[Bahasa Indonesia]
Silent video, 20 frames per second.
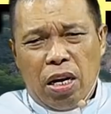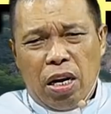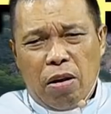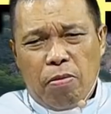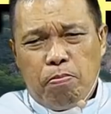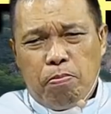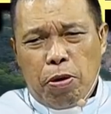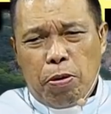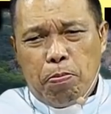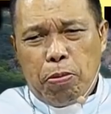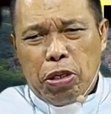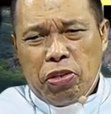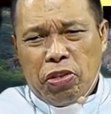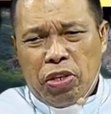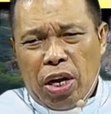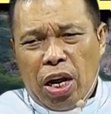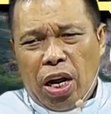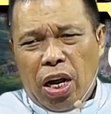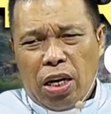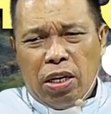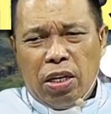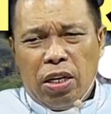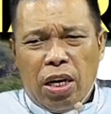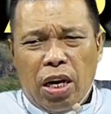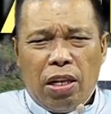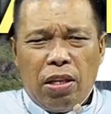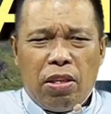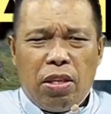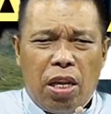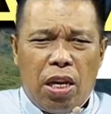ada perpecahan di
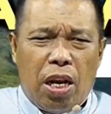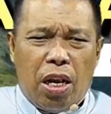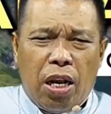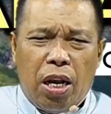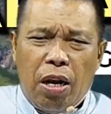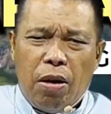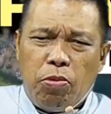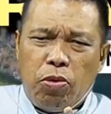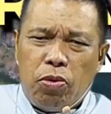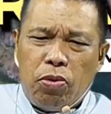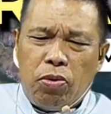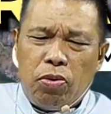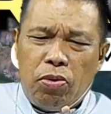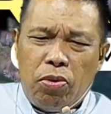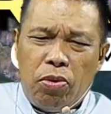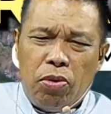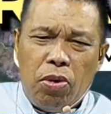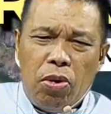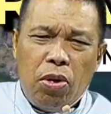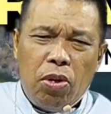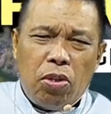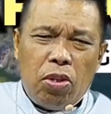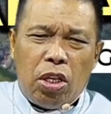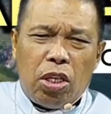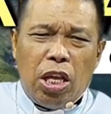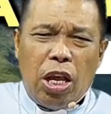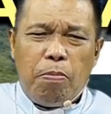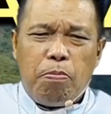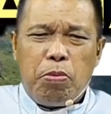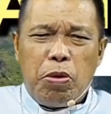antara kamu,
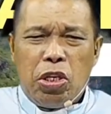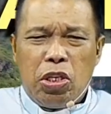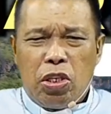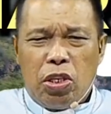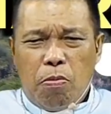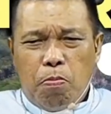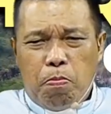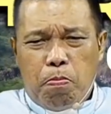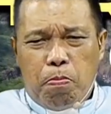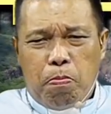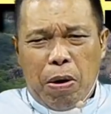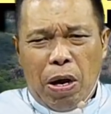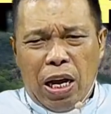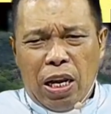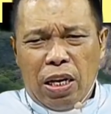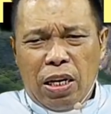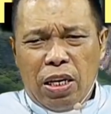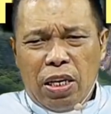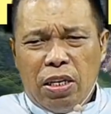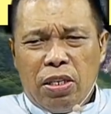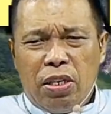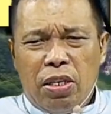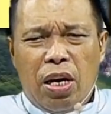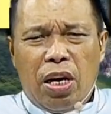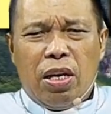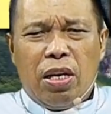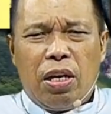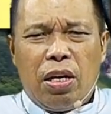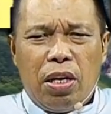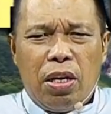tetapi
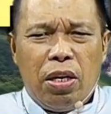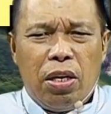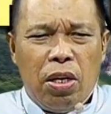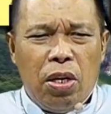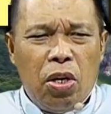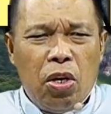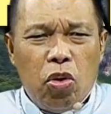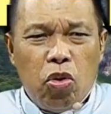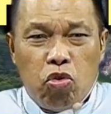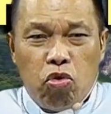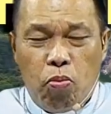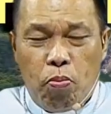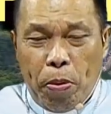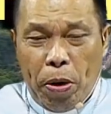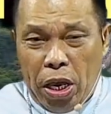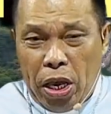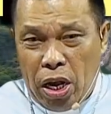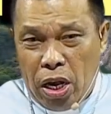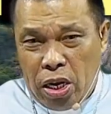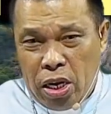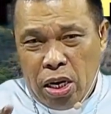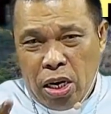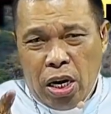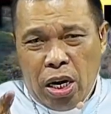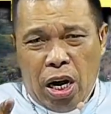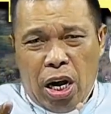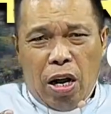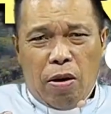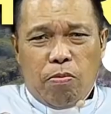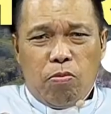sebaliknya supaya
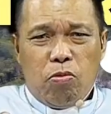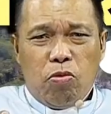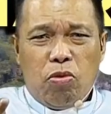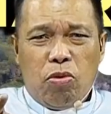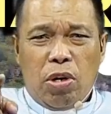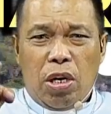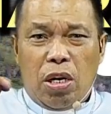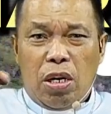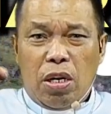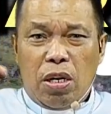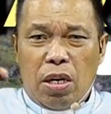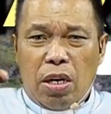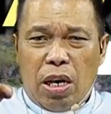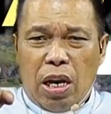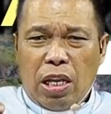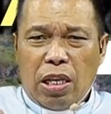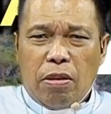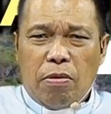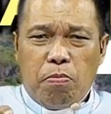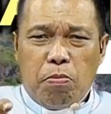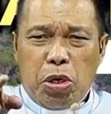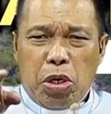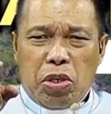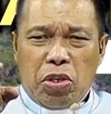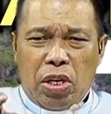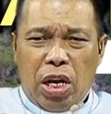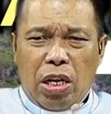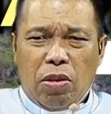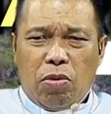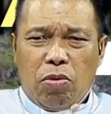kamu erat
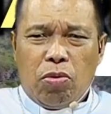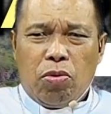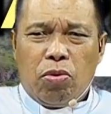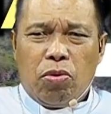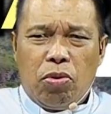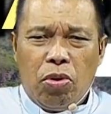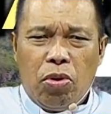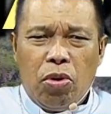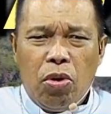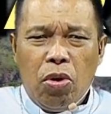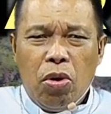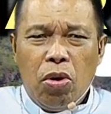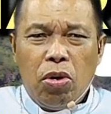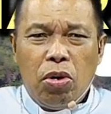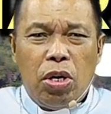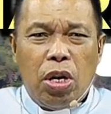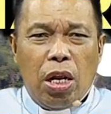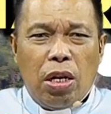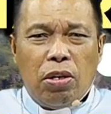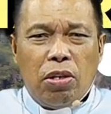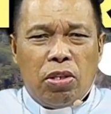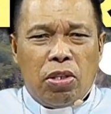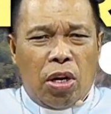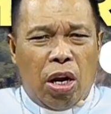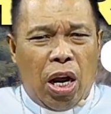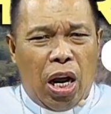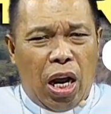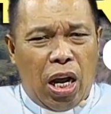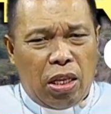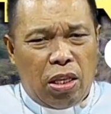bersatu dan
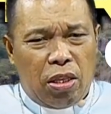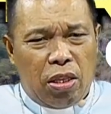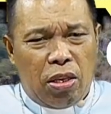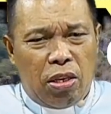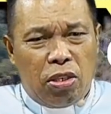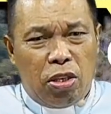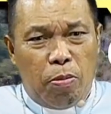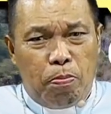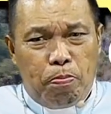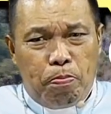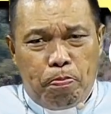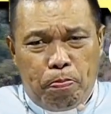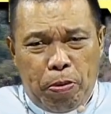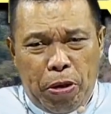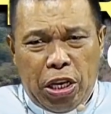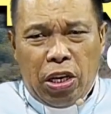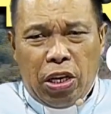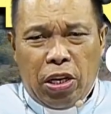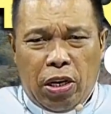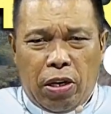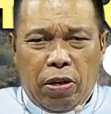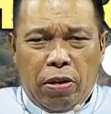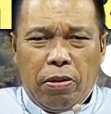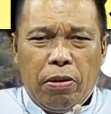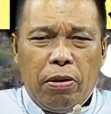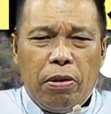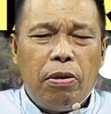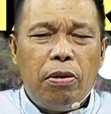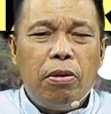sehati sepikir.